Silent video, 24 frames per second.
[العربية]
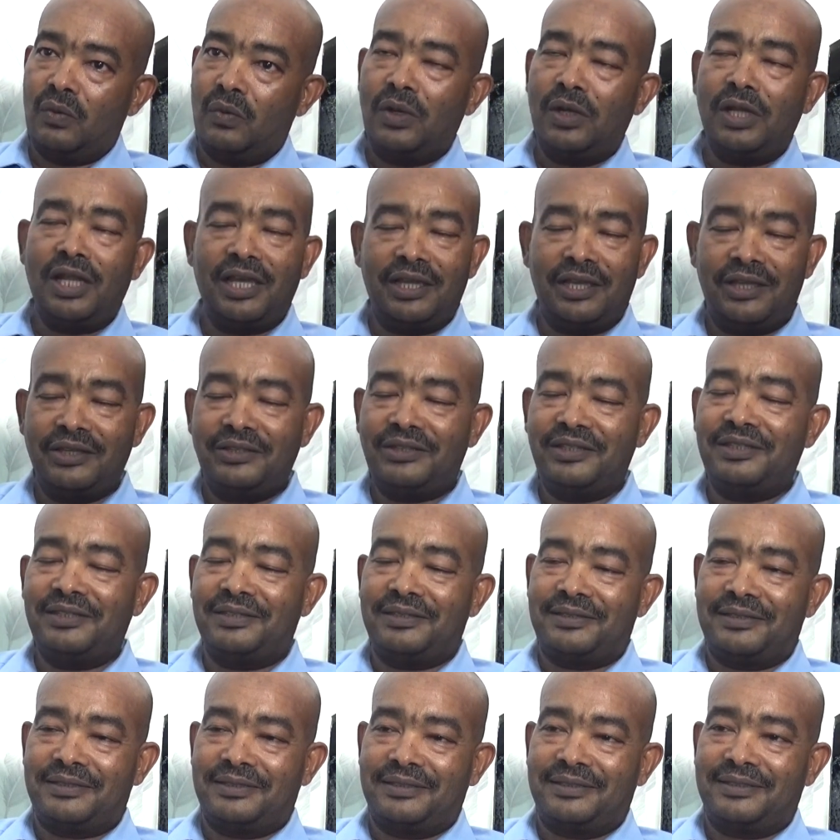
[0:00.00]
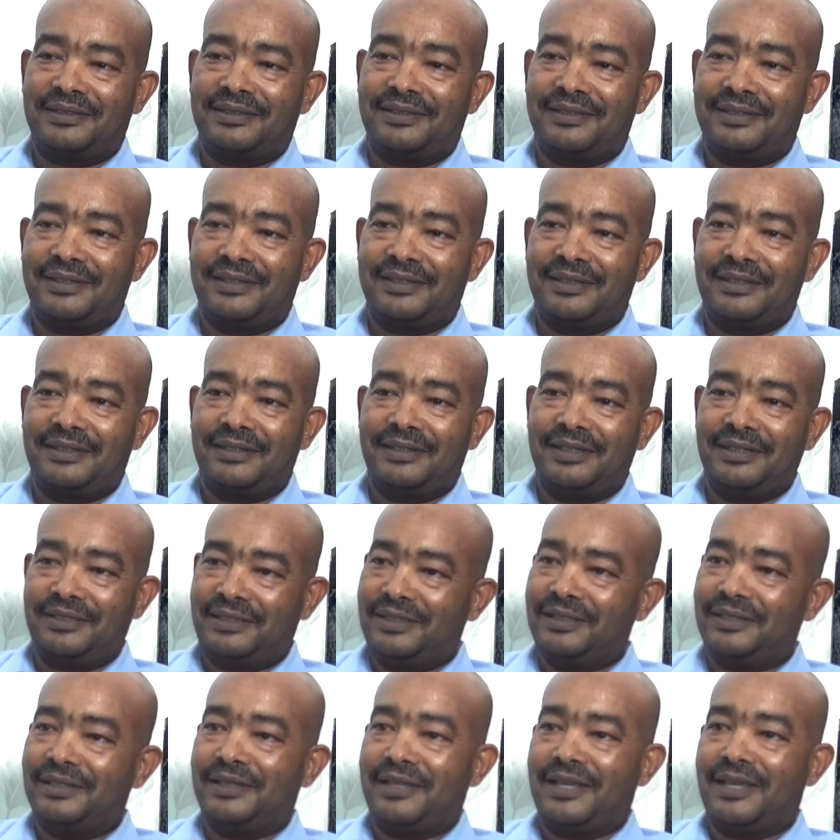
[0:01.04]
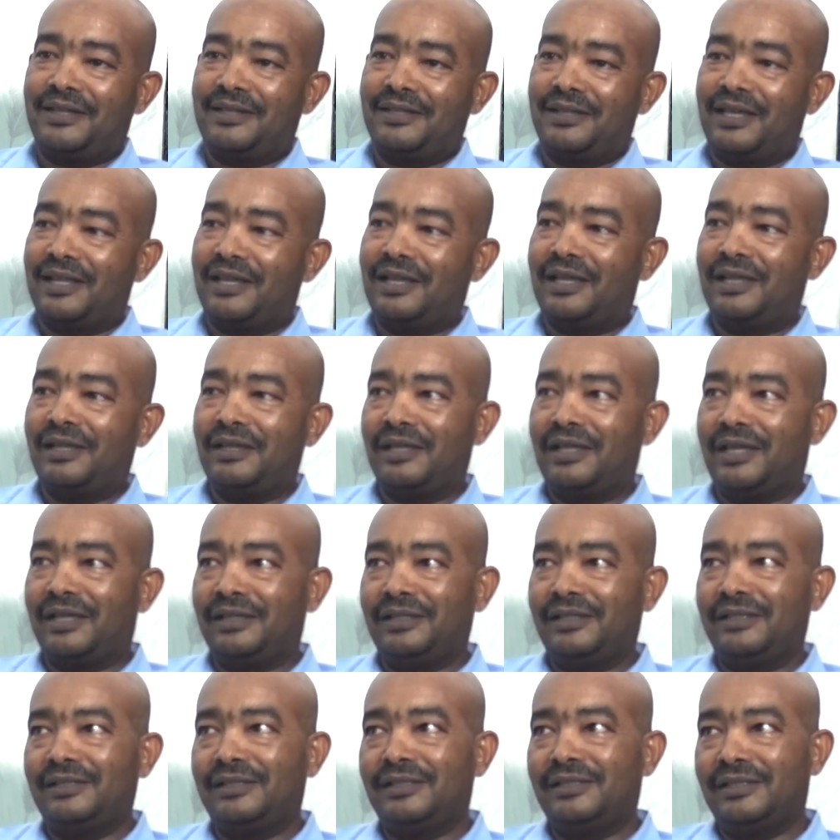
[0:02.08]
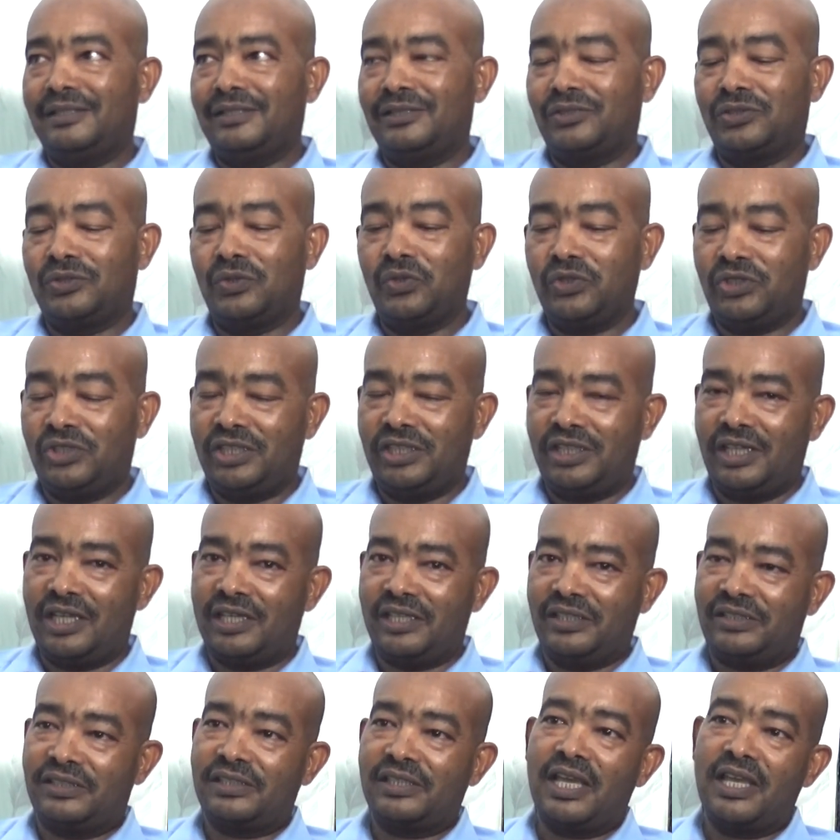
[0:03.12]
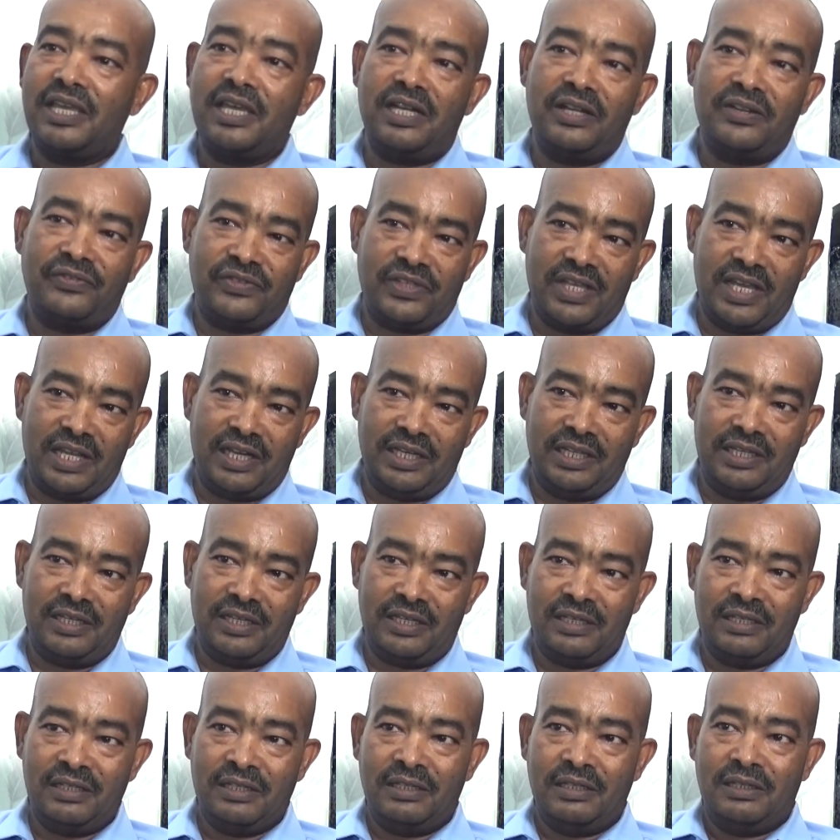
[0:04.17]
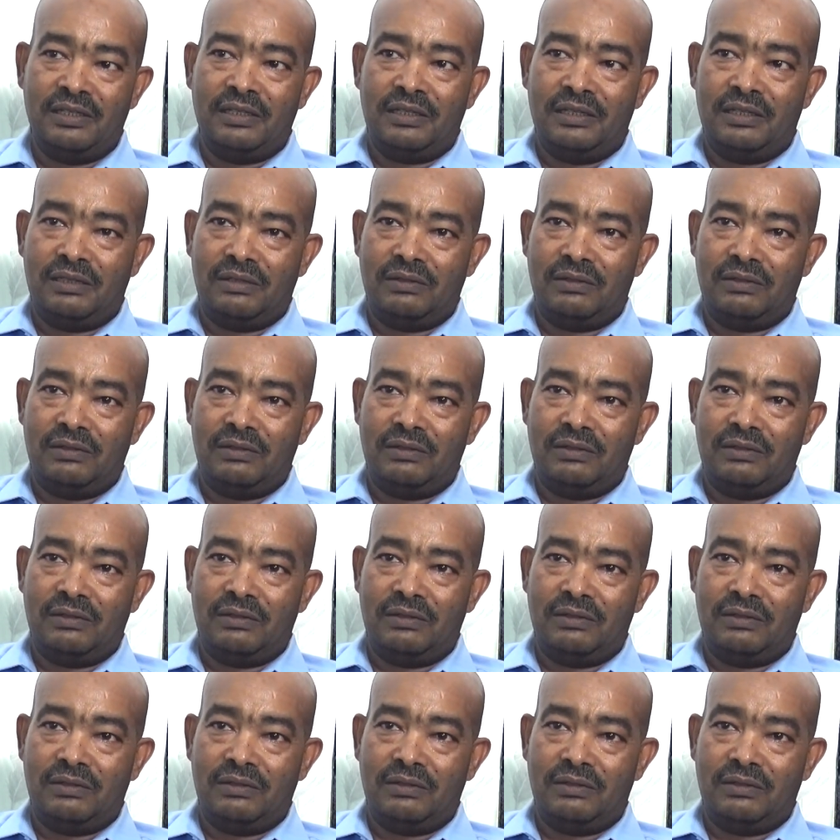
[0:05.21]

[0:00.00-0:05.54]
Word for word: والله كثير كثير يعني انا يعني زوجتي اخصائيه نفسانيه نعم